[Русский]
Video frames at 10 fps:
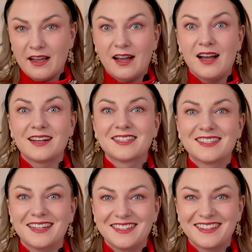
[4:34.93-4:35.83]
А,
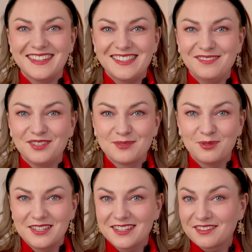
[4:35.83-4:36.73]
кстати, если вы
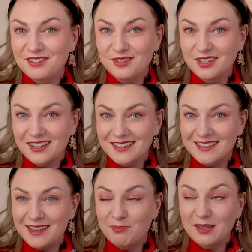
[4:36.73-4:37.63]
досмотрите это видео до
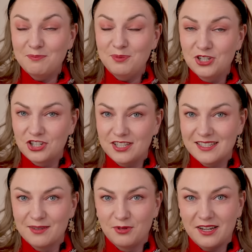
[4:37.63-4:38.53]
конца и подпишитесь
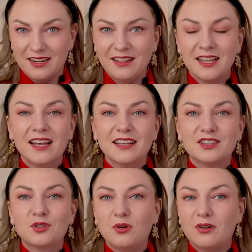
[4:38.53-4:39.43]
на мой канал,
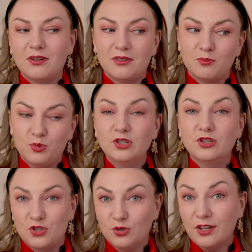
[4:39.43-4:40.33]
то будет
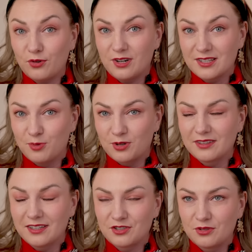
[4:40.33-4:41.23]
еще Таро-разбор.
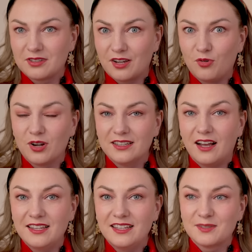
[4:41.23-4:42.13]
Так что
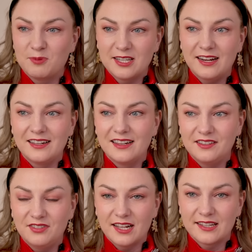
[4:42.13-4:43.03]
Таро-гадание специально для
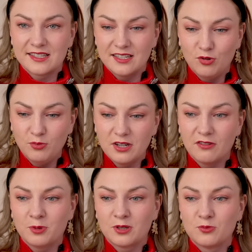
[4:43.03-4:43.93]
12
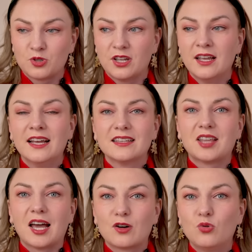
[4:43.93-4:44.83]
домников, потому что
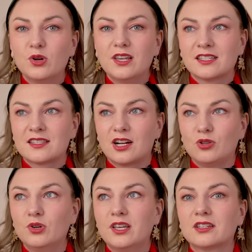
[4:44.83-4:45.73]
Таро и
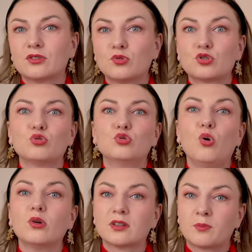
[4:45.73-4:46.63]
астрология – это то, что
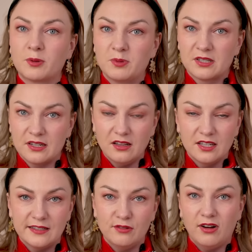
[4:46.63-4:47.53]
доктор прописал,
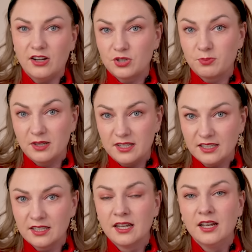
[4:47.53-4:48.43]
если ваши
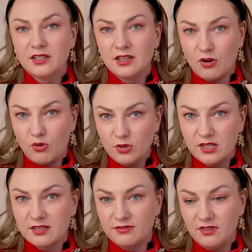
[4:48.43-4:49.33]
планеты
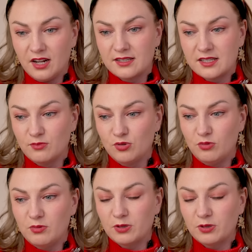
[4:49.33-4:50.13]
находятся в 12 доме.